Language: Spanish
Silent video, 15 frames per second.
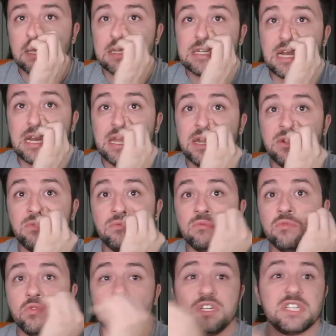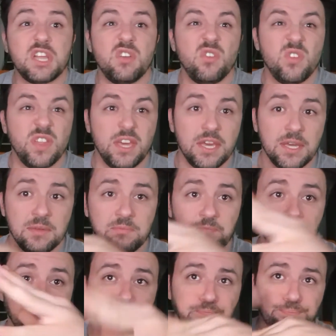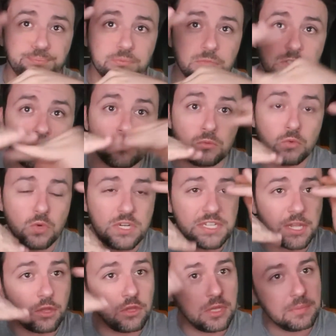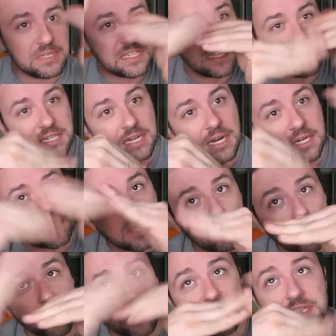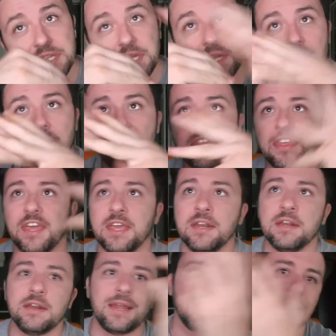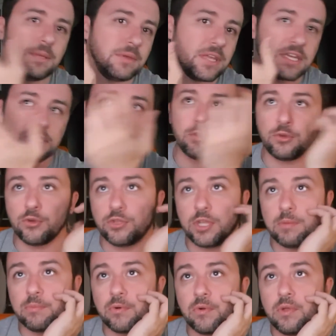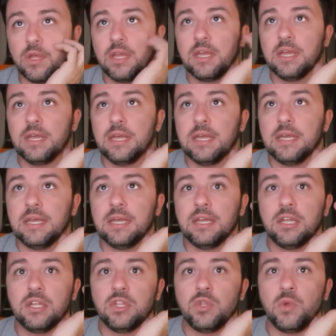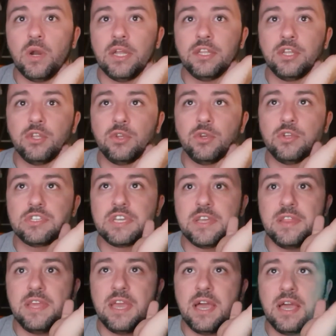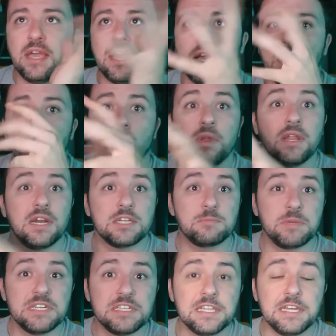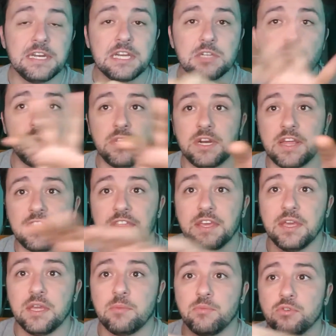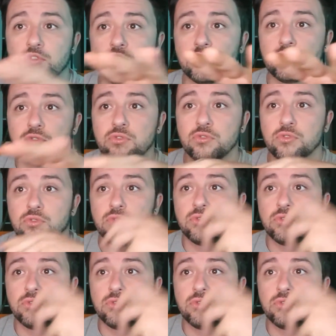salen un, un listado de un listado de piscinas a las que podéis ir. Hacen actividades de todo tipo. Durante todo ese día, en cada una de las piscinas pueden hacer, pues,